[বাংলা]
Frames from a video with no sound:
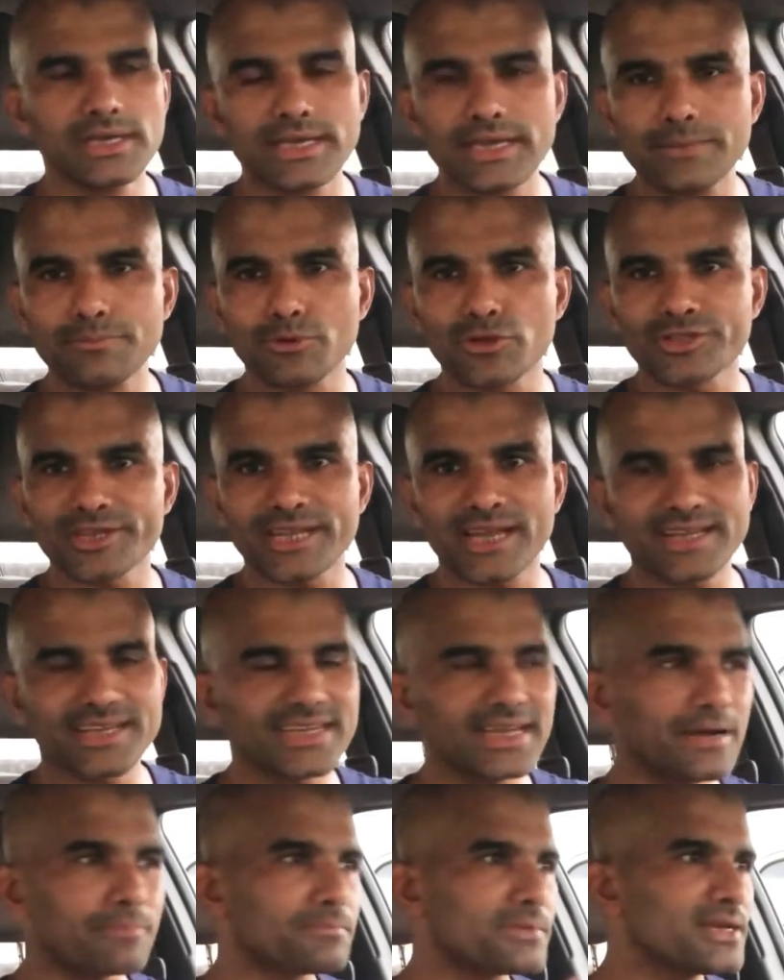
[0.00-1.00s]
এই পথে না
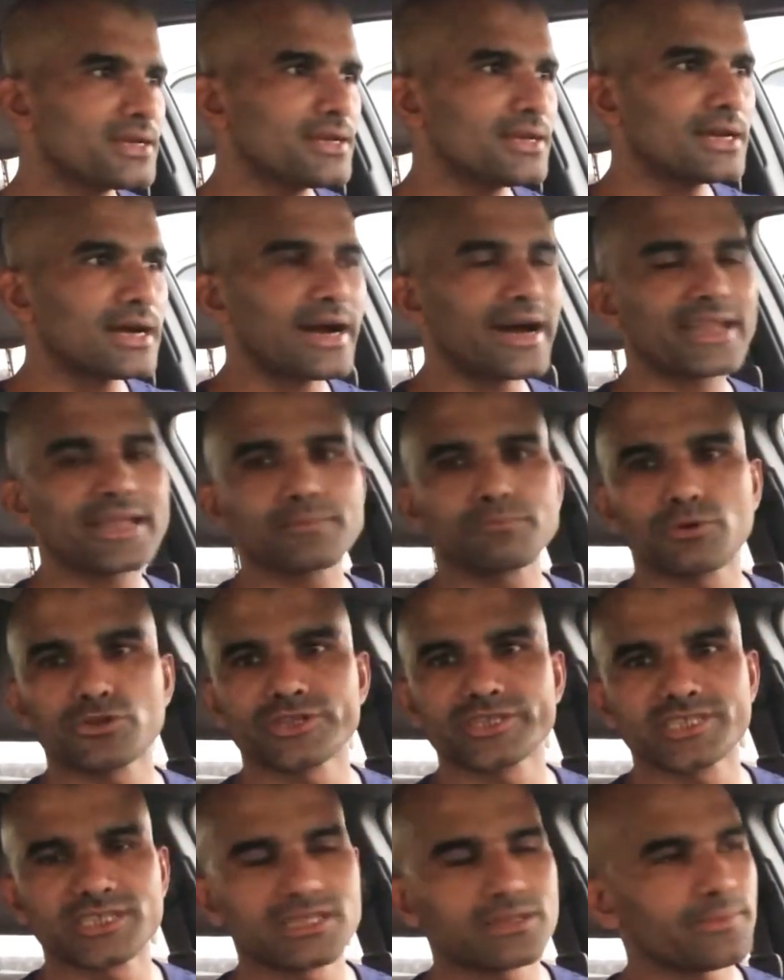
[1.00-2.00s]
গিয়ে আপনি আরেক
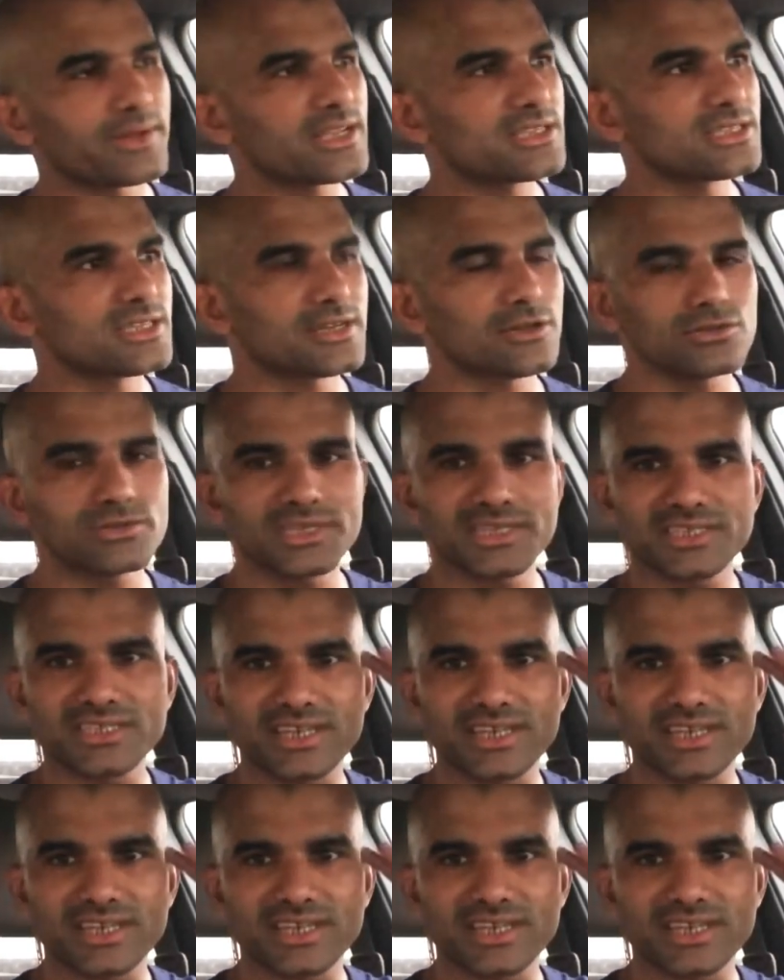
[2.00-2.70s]
পথে যেতে পারেন যেটা হচ্ছে